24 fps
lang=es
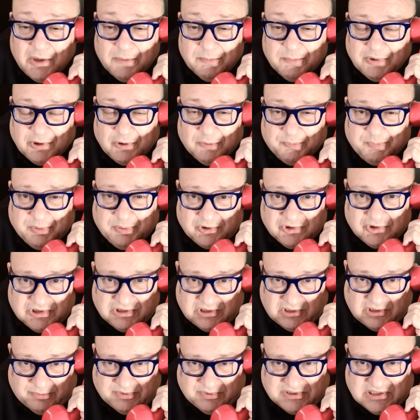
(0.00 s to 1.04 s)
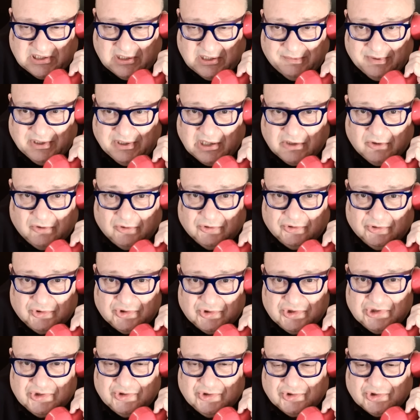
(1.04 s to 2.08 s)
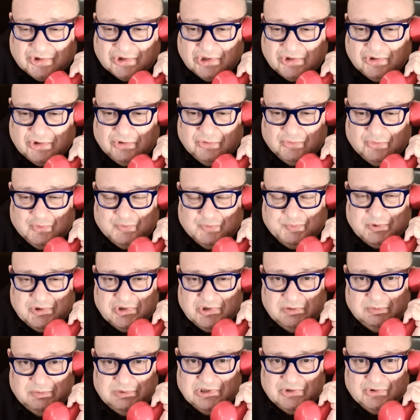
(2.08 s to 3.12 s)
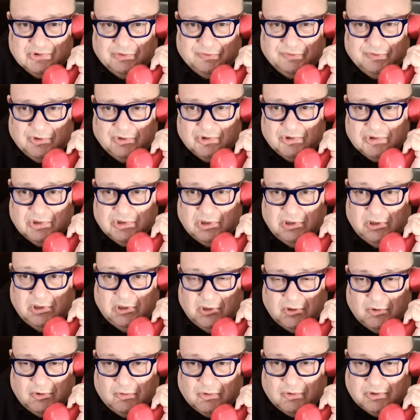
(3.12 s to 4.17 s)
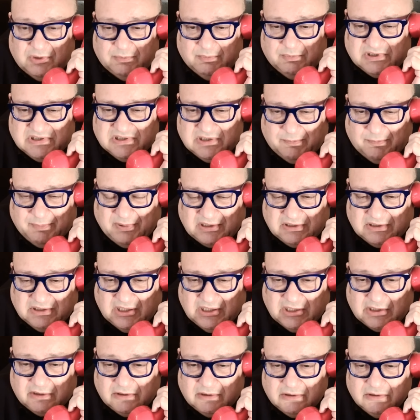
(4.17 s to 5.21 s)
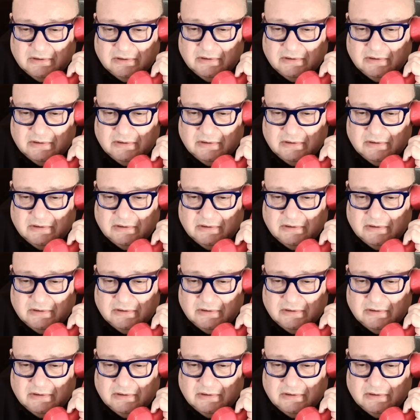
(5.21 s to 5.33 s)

Pero, pero si te vas a cabrear con todos estos que son tus posibles socios, ¿con quién vas a pactar?